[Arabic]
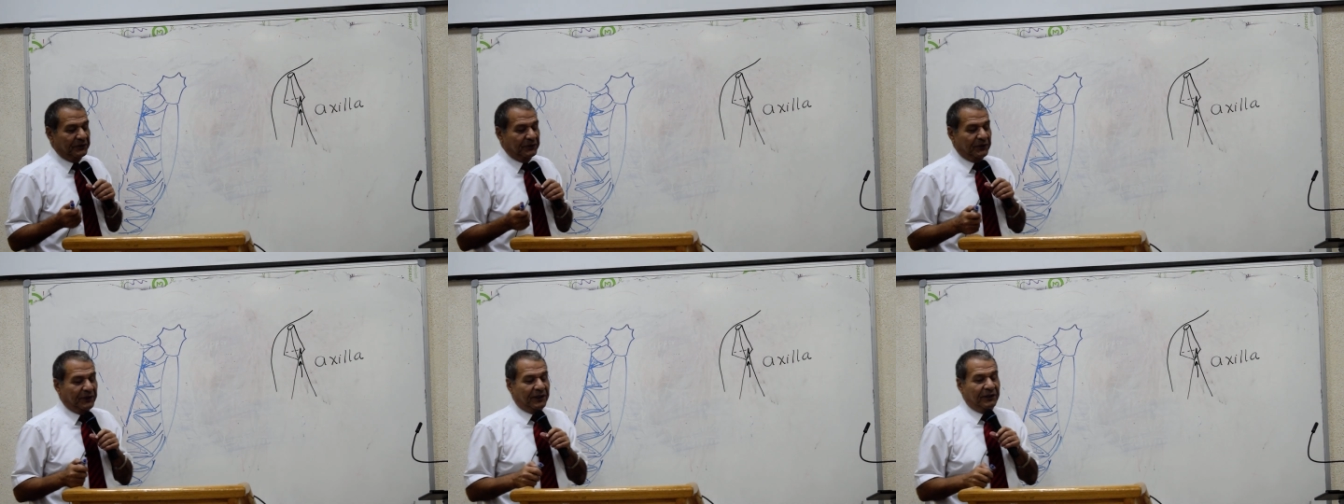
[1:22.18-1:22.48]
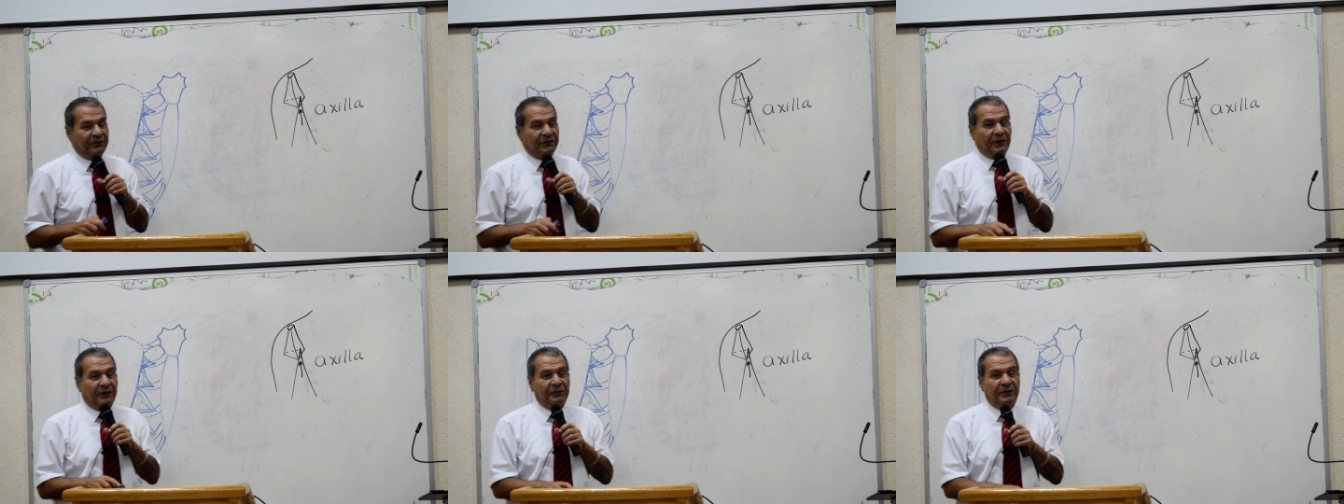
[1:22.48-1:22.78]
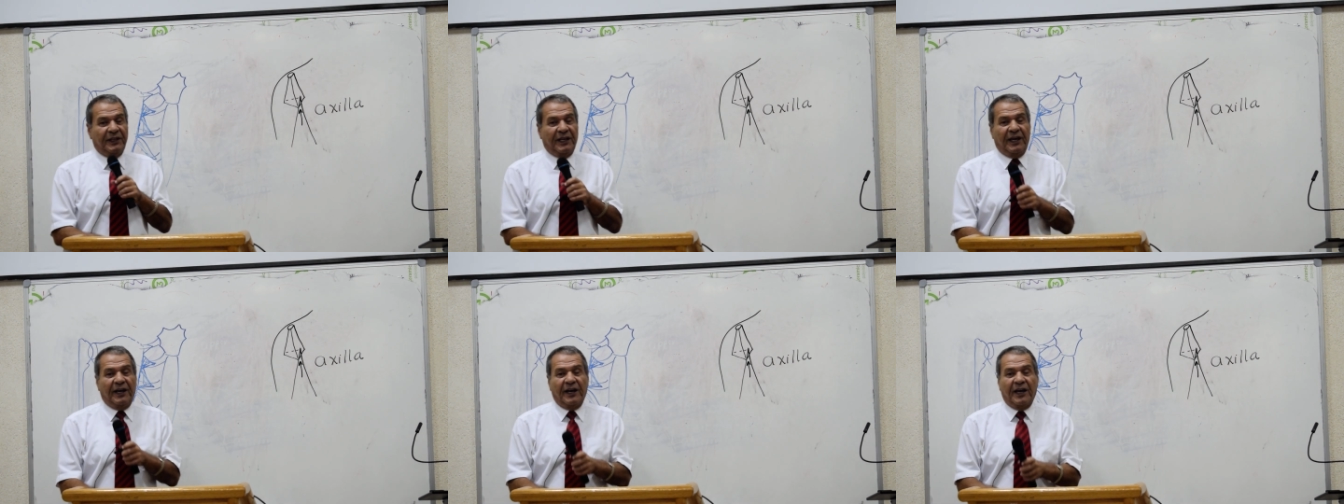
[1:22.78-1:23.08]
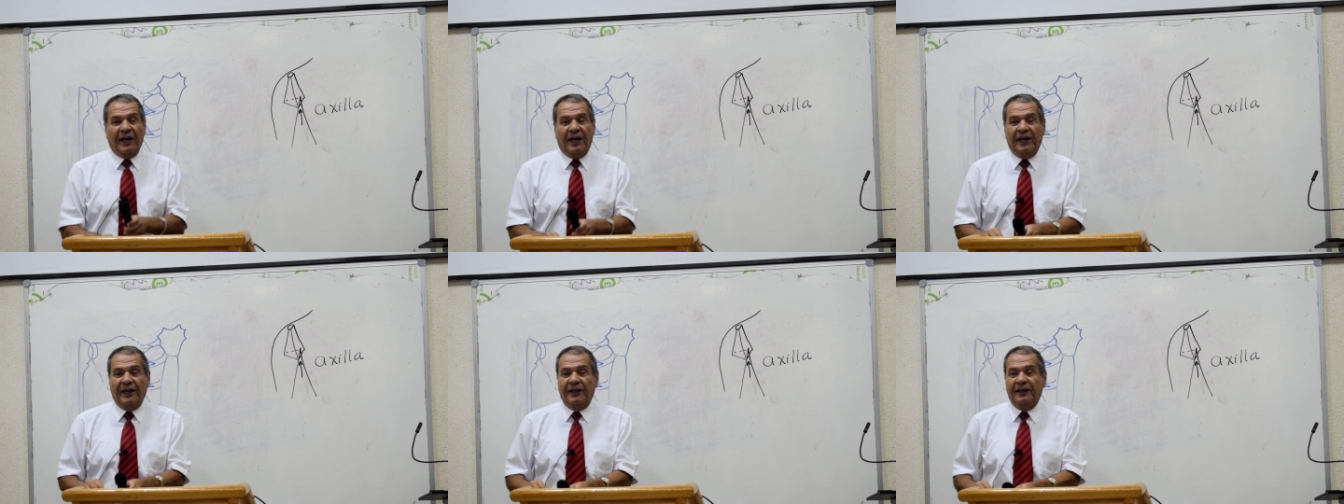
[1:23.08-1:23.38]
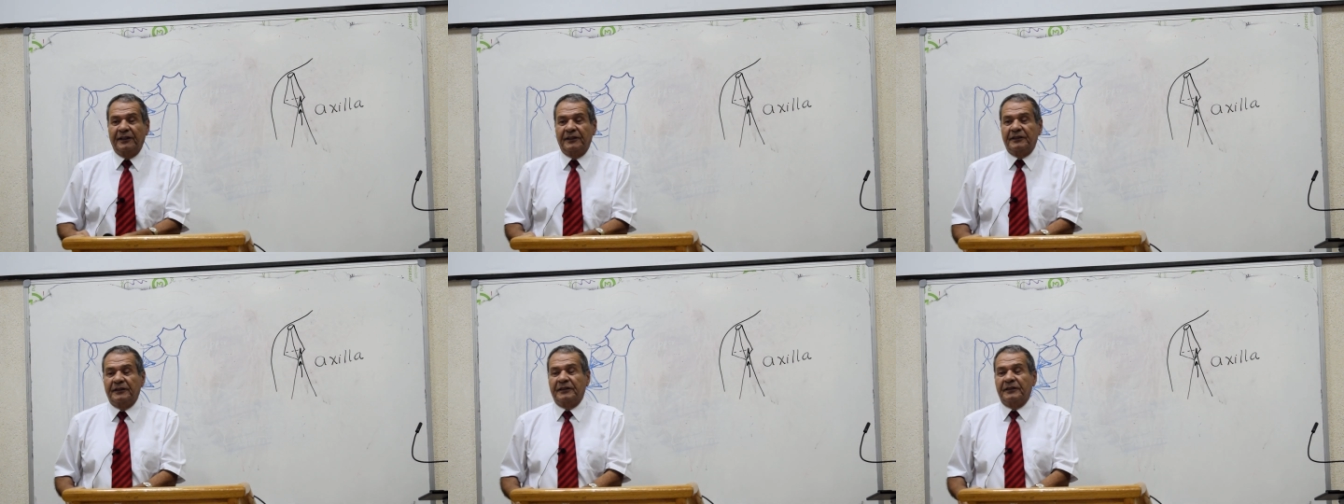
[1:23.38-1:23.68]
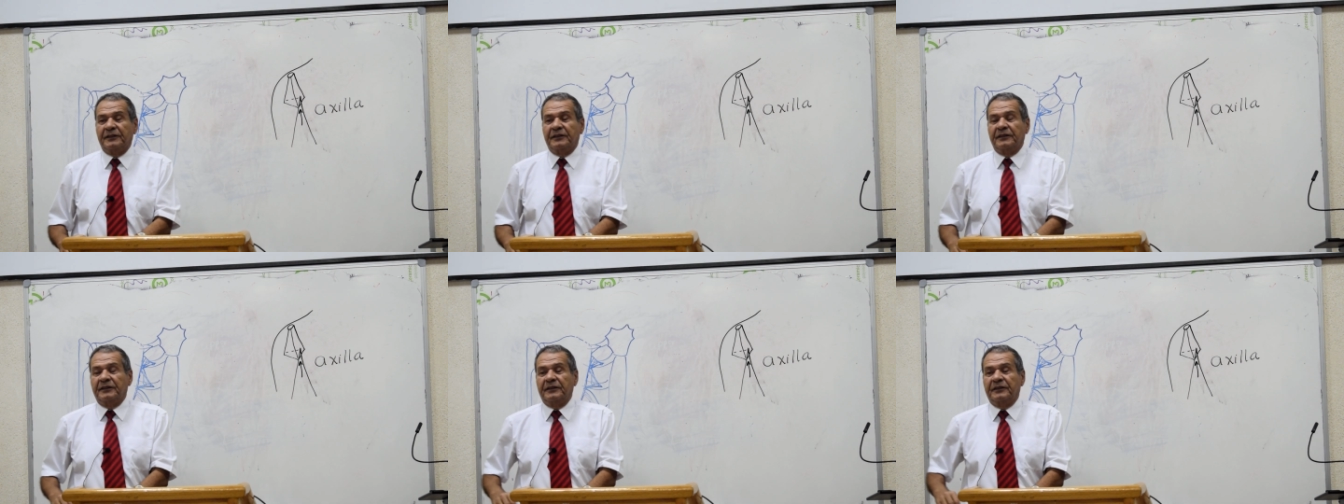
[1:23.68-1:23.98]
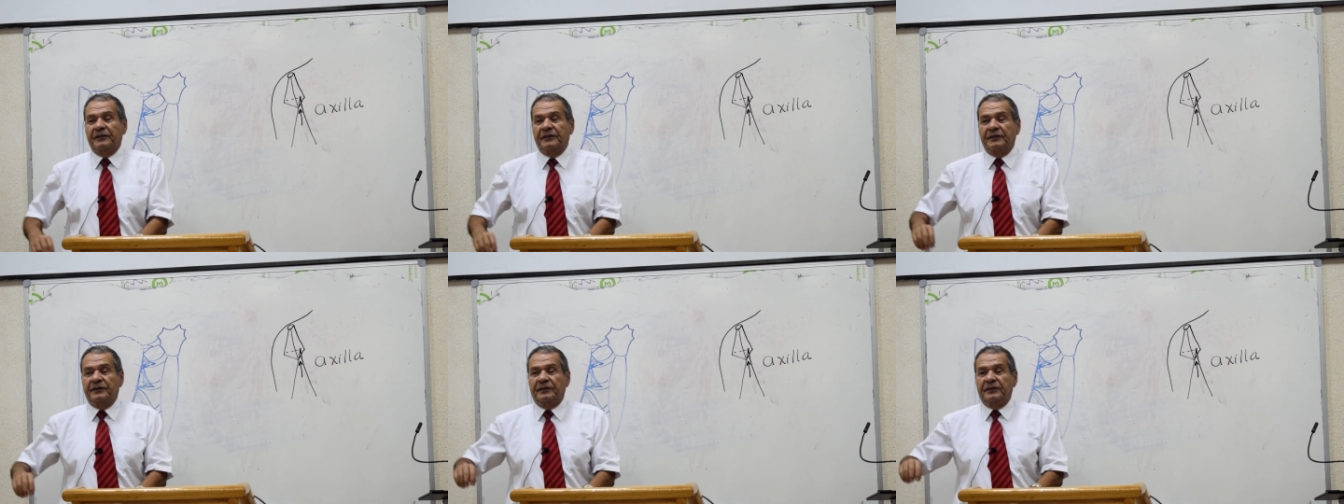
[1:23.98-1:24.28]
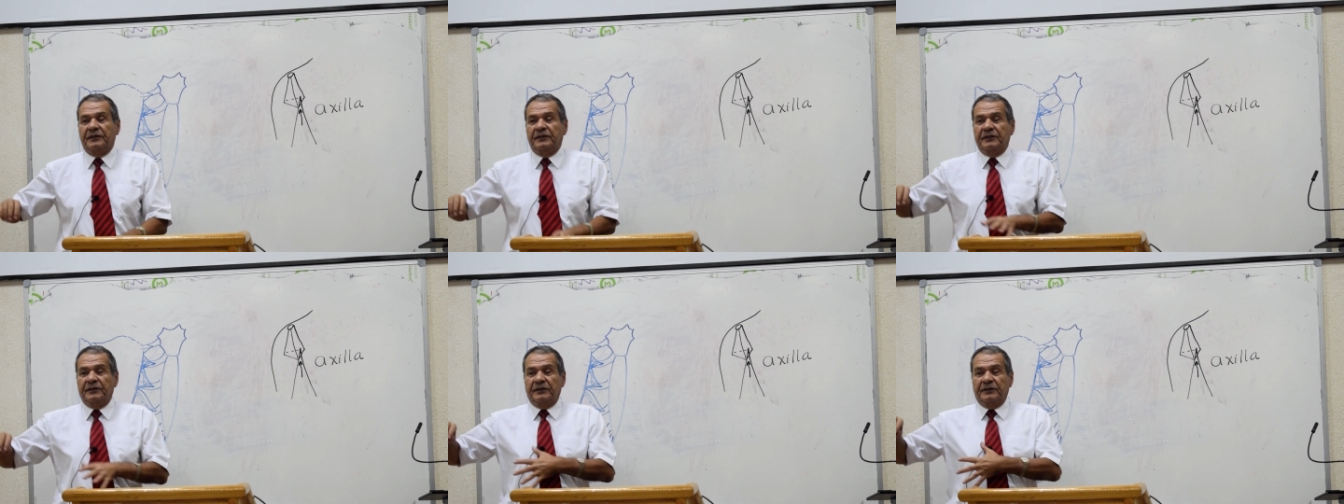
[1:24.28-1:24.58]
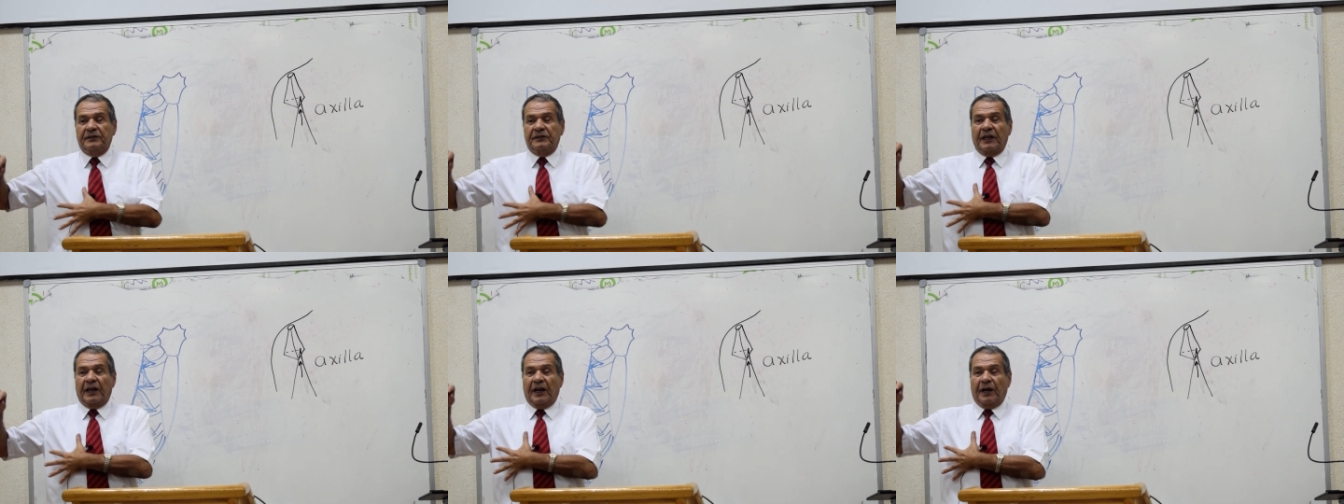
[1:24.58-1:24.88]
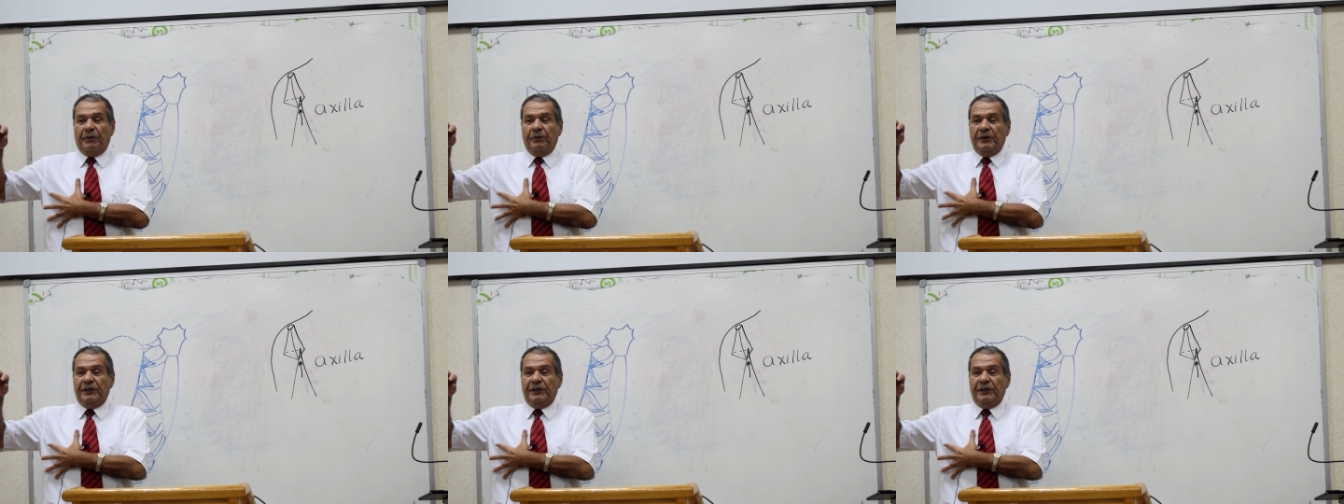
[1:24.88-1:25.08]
ولا فاهمين حاجه اهي طالعه